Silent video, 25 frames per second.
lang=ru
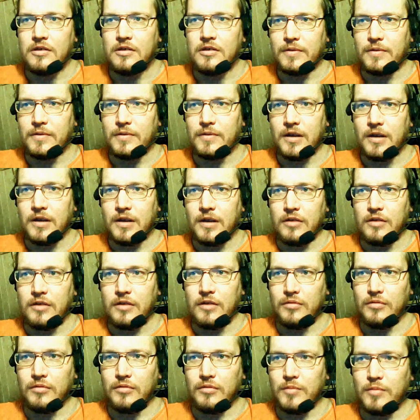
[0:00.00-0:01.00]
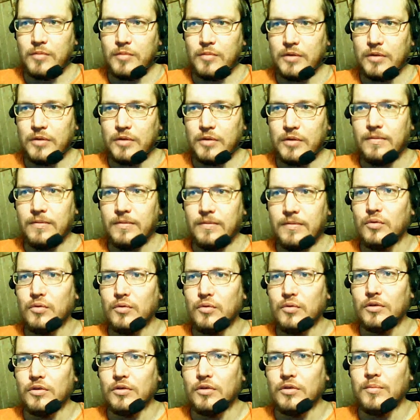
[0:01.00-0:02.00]
Сперва круглые, потом
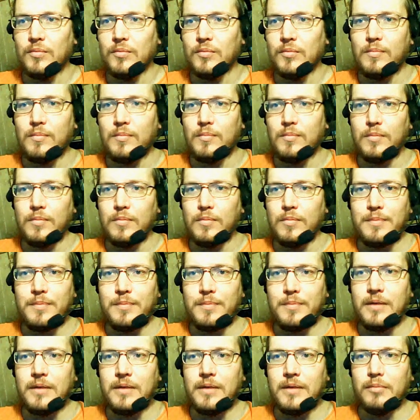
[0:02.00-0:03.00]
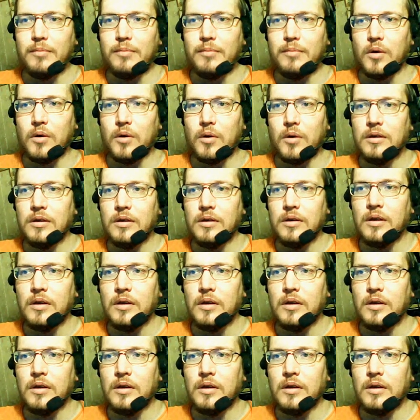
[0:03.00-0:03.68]
фигурные. Компили блок.